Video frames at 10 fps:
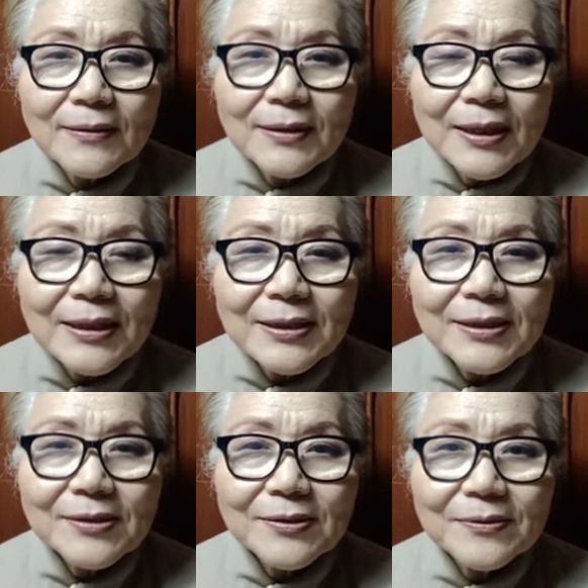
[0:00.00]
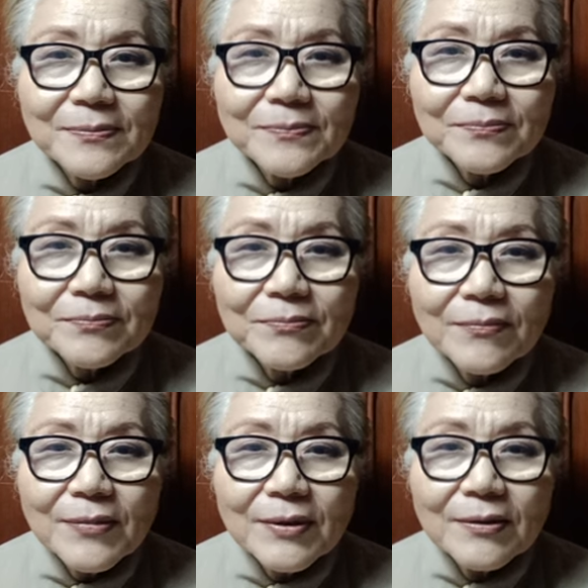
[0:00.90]
하나님께서는
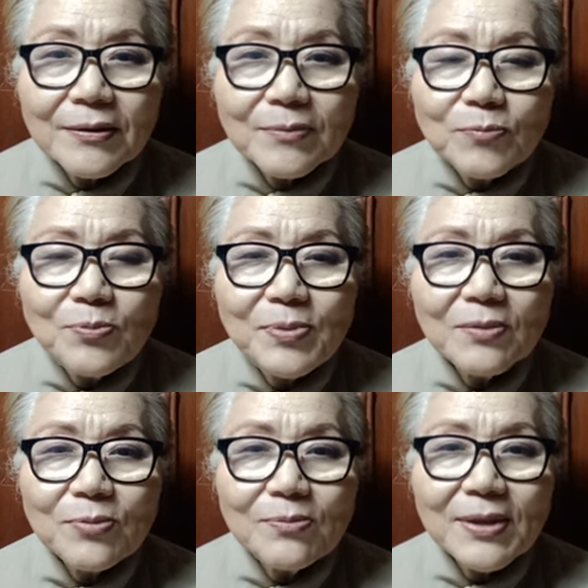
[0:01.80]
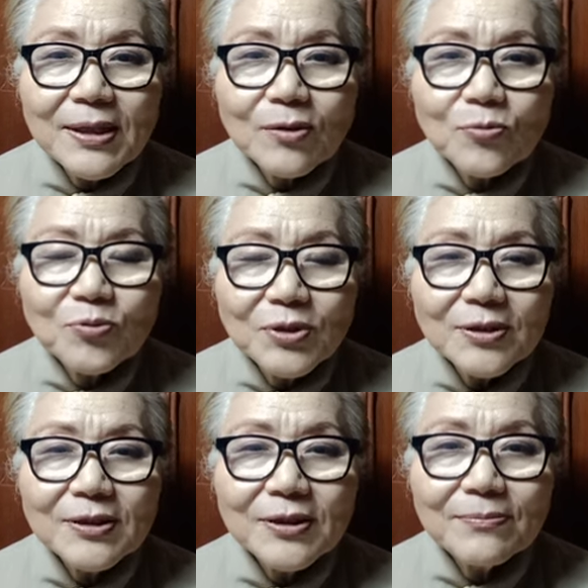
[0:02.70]
어, 불평불만하고
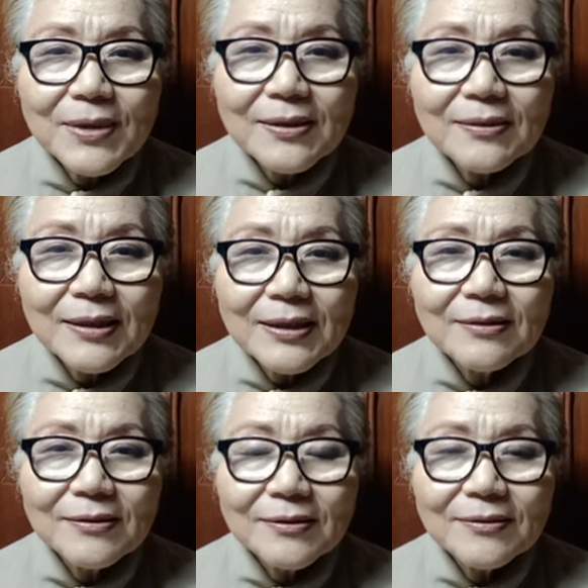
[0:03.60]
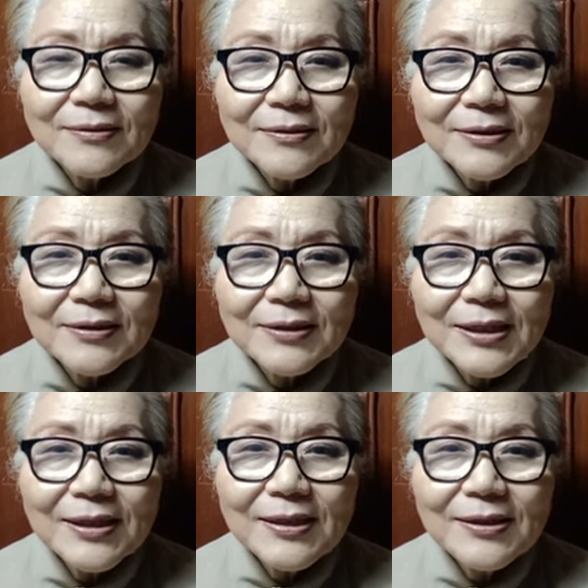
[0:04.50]
부정적인 말 하는 것을
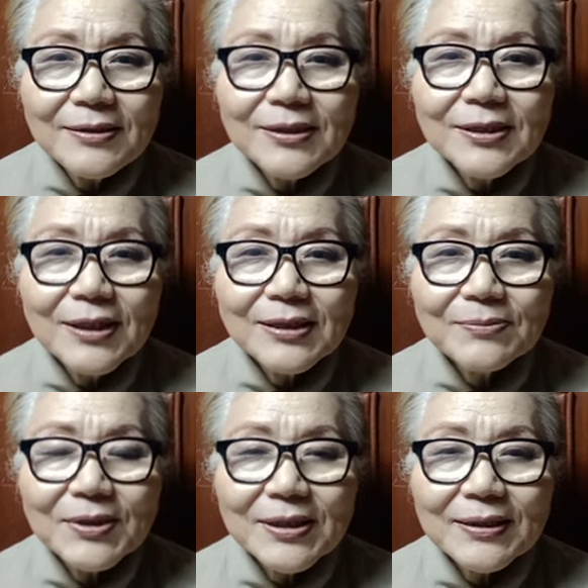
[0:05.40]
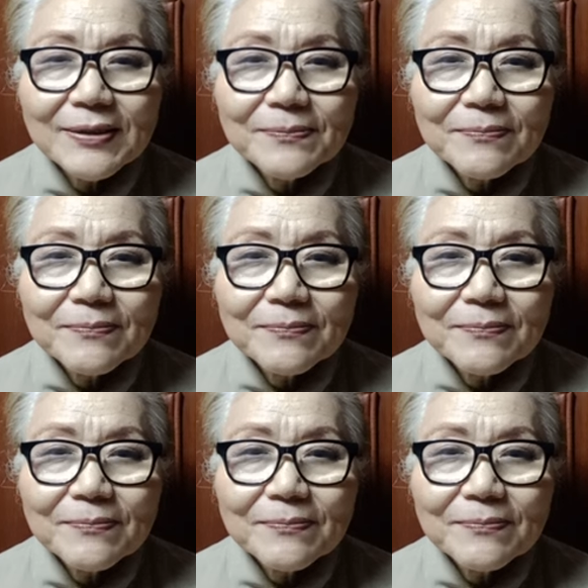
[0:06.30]
제일 싫어하십니다.